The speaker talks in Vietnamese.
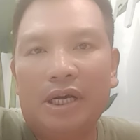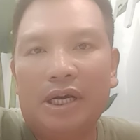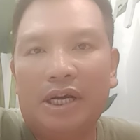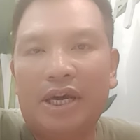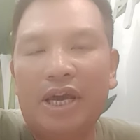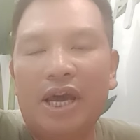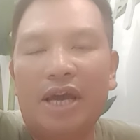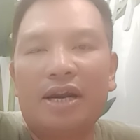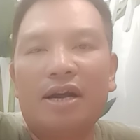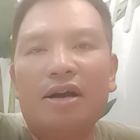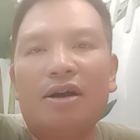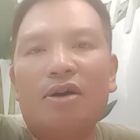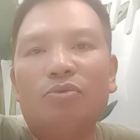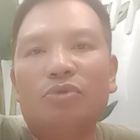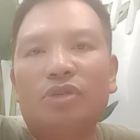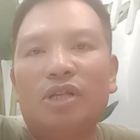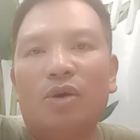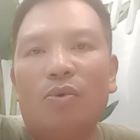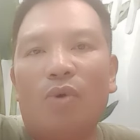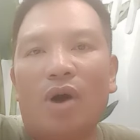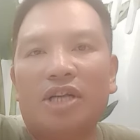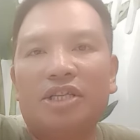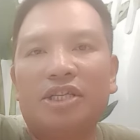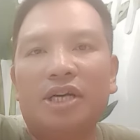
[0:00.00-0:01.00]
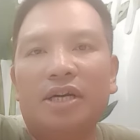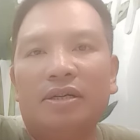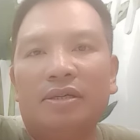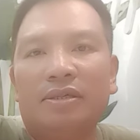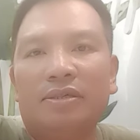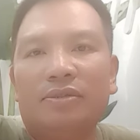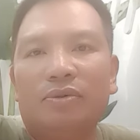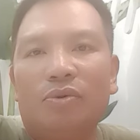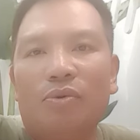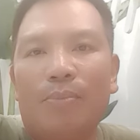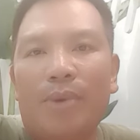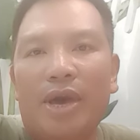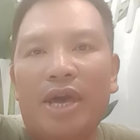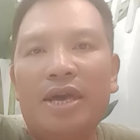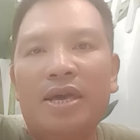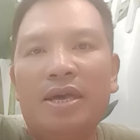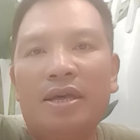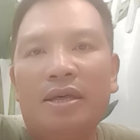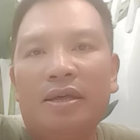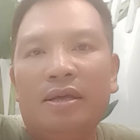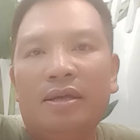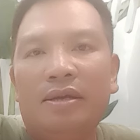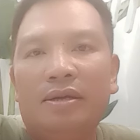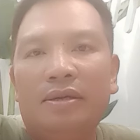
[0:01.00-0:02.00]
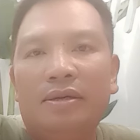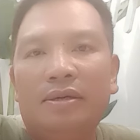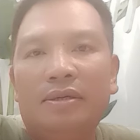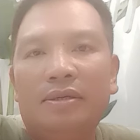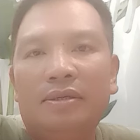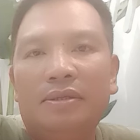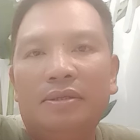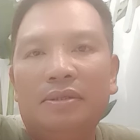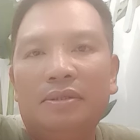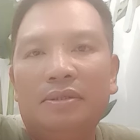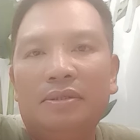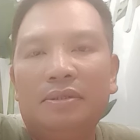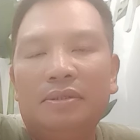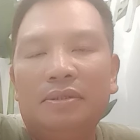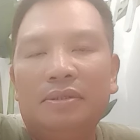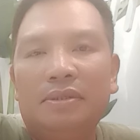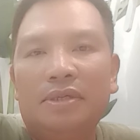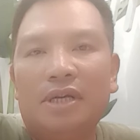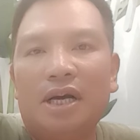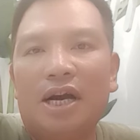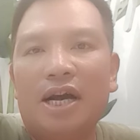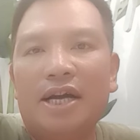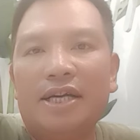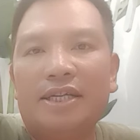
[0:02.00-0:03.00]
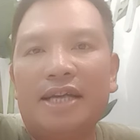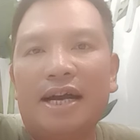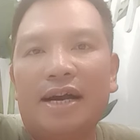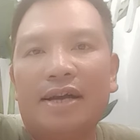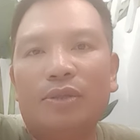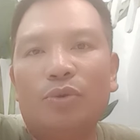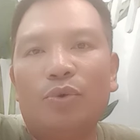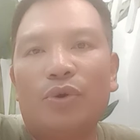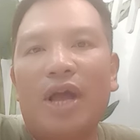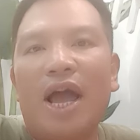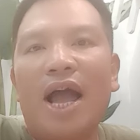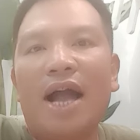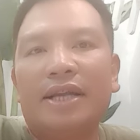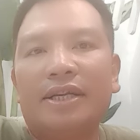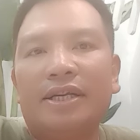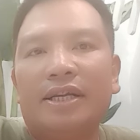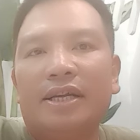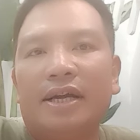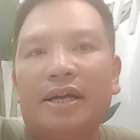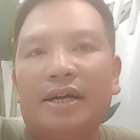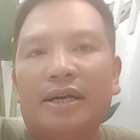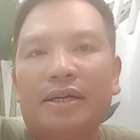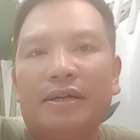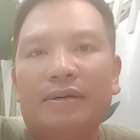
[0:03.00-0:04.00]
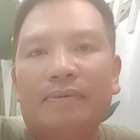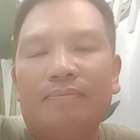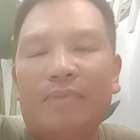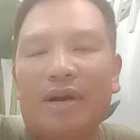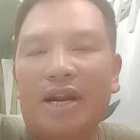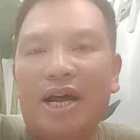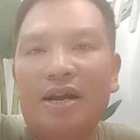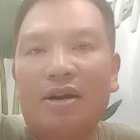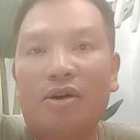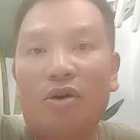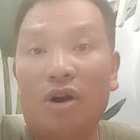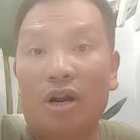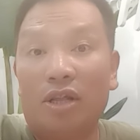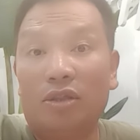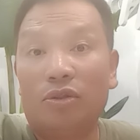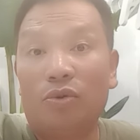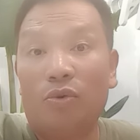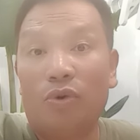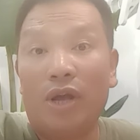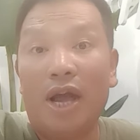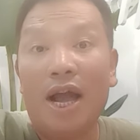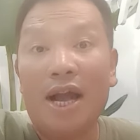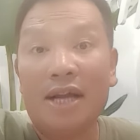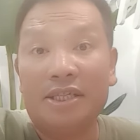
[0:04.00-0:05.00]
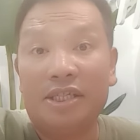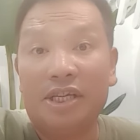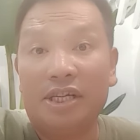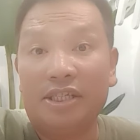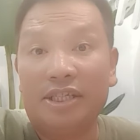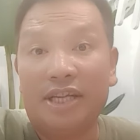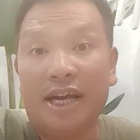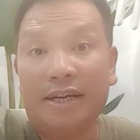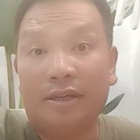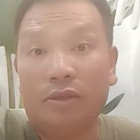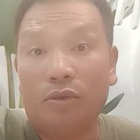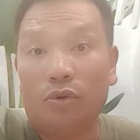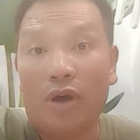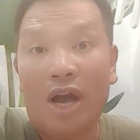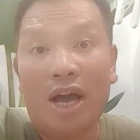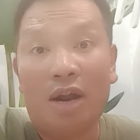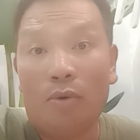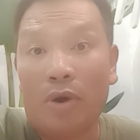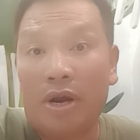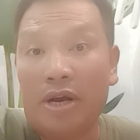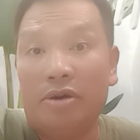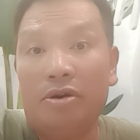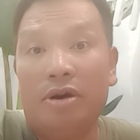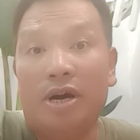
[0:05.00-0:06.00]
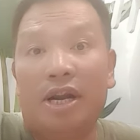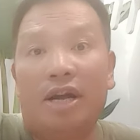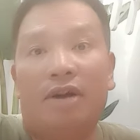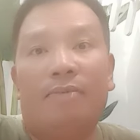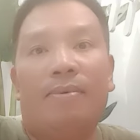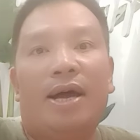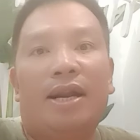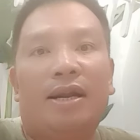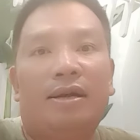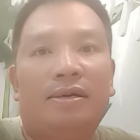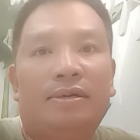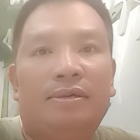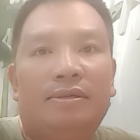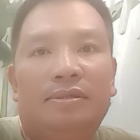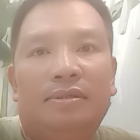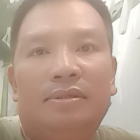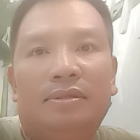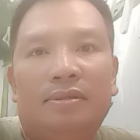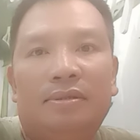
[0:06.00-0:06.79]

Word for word: để kiện các công ty hóa chất của Mỹ đã gây ra cái tội ác như này mà đây gọi là tội ác chiến tranh tội ác loài người đấy các bạn